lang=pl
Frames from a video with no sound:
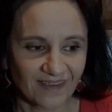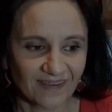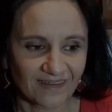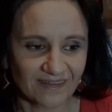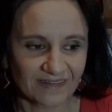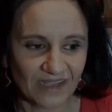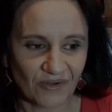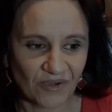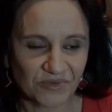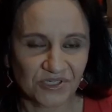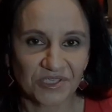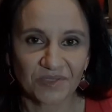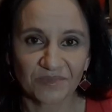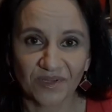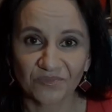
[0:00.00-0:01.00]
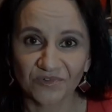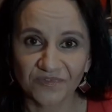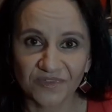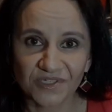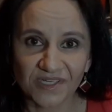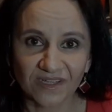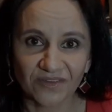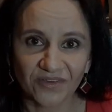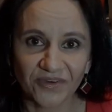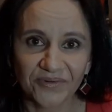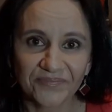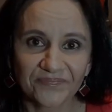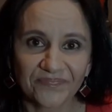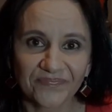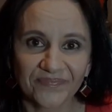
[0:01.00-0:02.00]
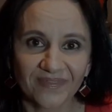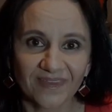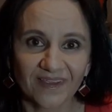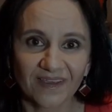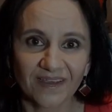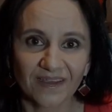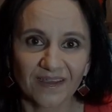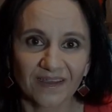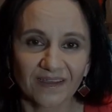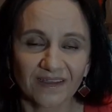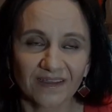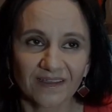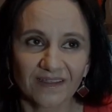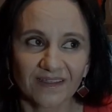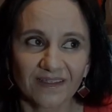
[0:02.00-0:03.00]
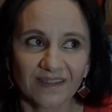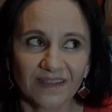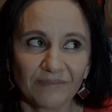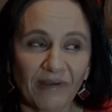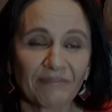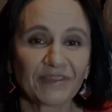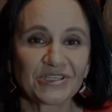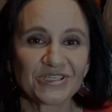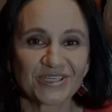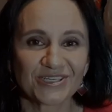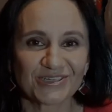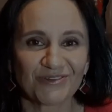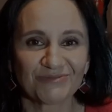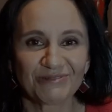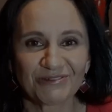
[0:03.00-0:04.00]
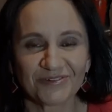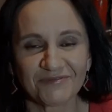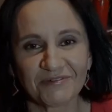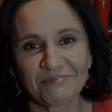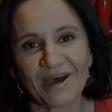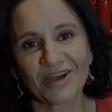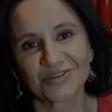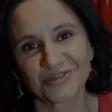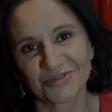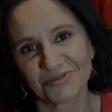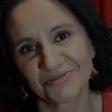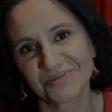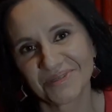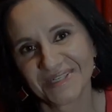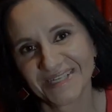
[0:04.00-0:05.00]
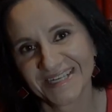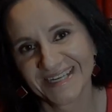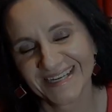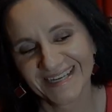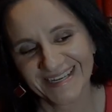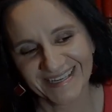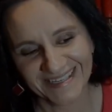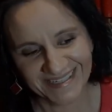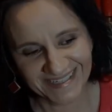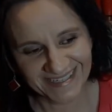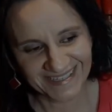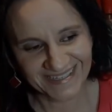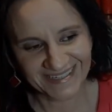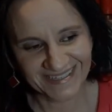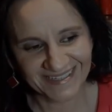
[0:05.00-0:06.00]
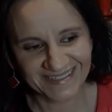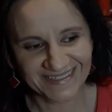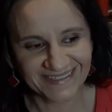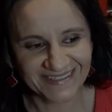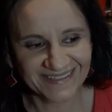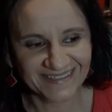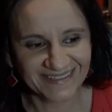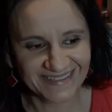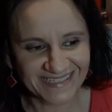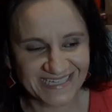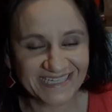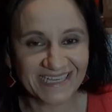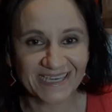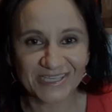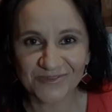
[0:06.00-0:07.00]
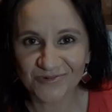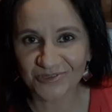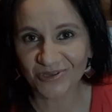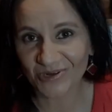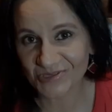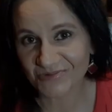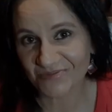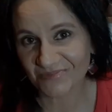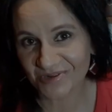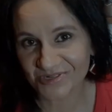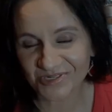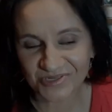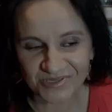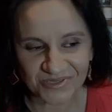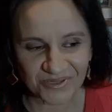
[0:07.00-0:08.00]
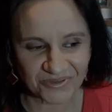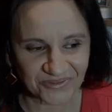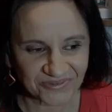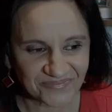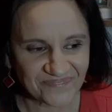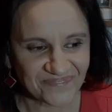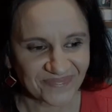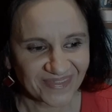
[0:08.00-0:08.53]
e, dałam się im namówić na to mm, e, Mam nadzieję, że on mi to wybaczył. E, dzisiaj jest już dorosłym mężczyzną,